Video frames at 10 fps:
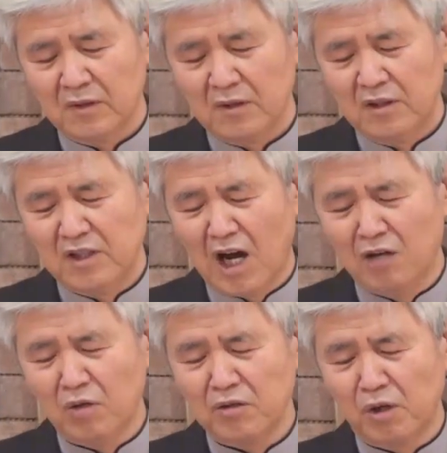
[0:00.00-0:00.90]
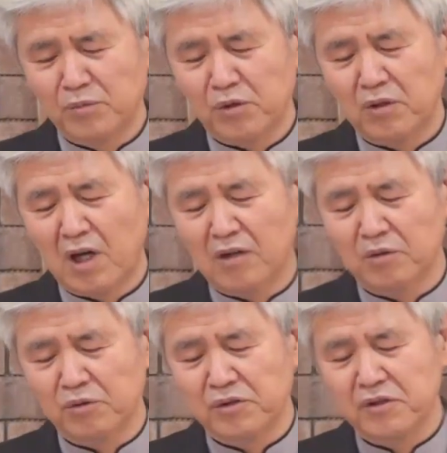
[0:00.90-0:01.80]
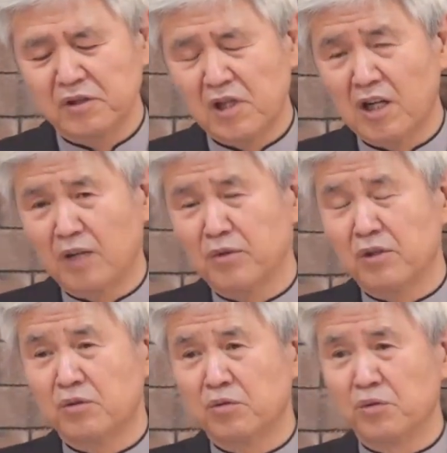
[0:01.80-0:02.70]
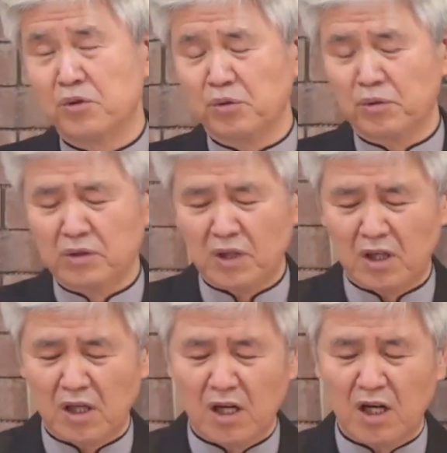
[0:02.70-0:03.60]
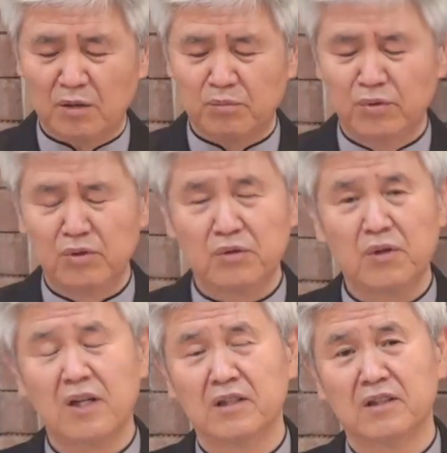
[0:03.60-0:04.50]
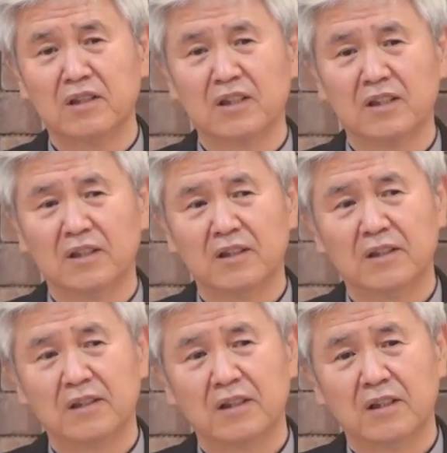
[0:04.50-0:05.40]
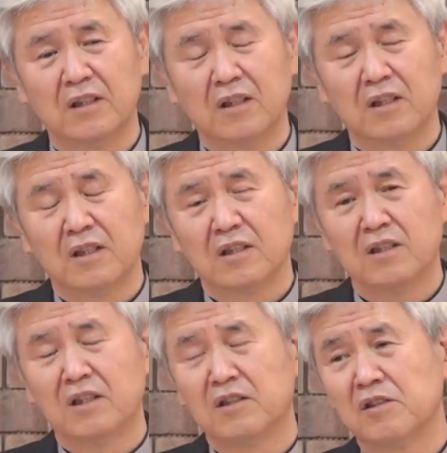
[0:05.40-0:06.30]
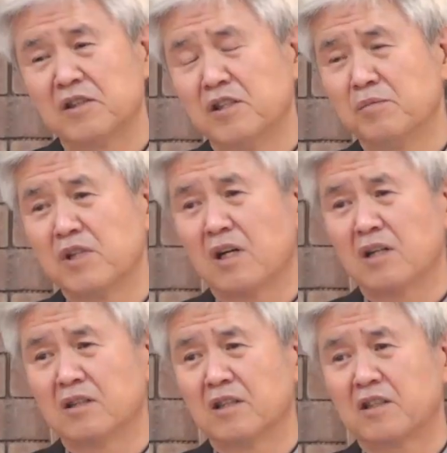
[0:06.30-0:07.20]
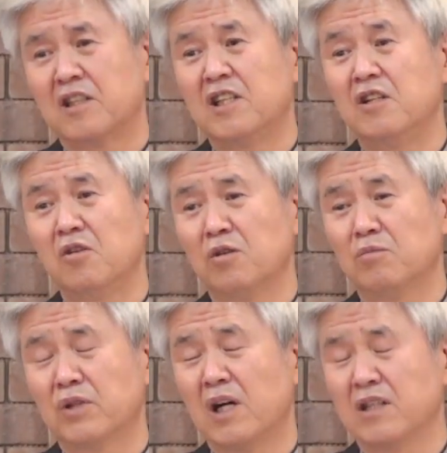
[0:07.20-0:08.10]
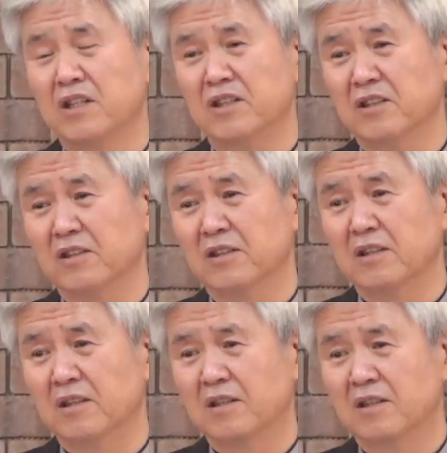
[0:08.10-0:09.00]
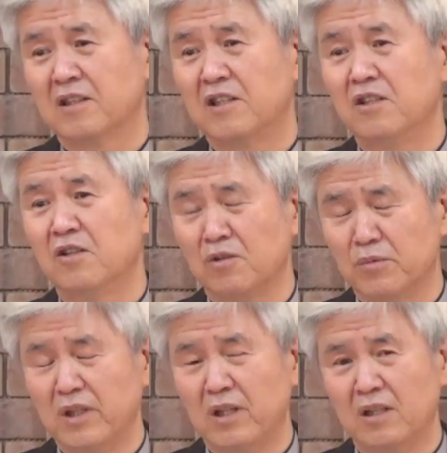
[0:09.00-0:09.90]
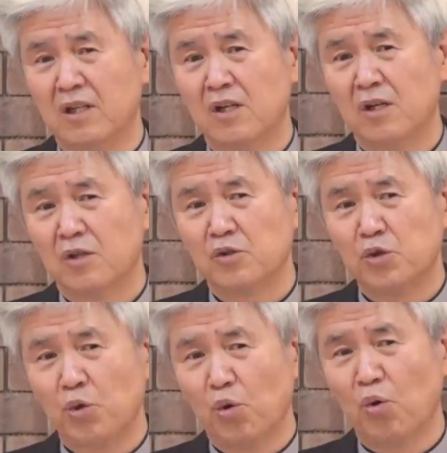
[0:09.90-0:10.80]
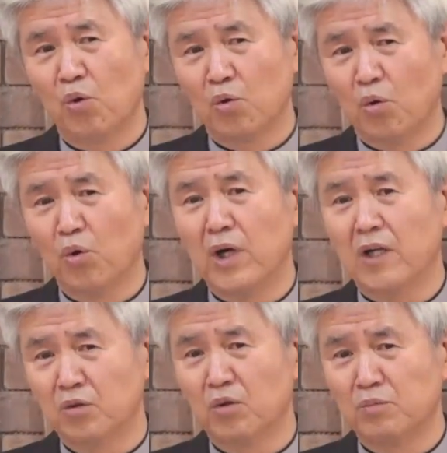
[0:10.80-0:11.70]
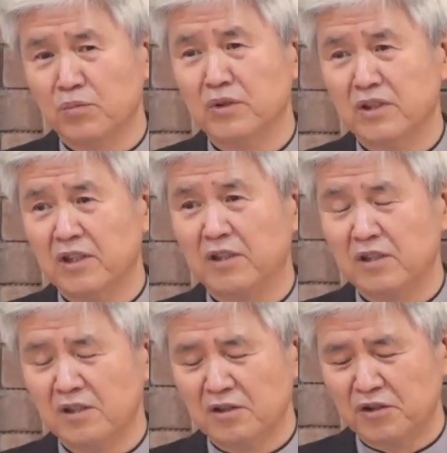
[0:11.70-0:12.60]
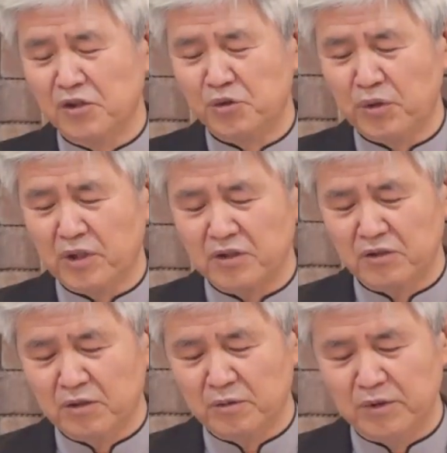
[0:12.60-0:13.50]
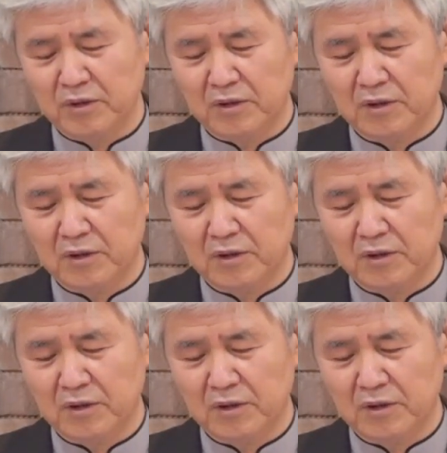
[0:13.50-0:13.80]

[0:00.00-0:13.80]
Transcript: 양과 염소를 나누듯이 사람들을 두 쪽으로 다 분류를 하는데 그네들을 심사할 때 킬러 문항이 있는 거예요. 킬러 문항. 초고난도 문제를 제출하신 겁니다.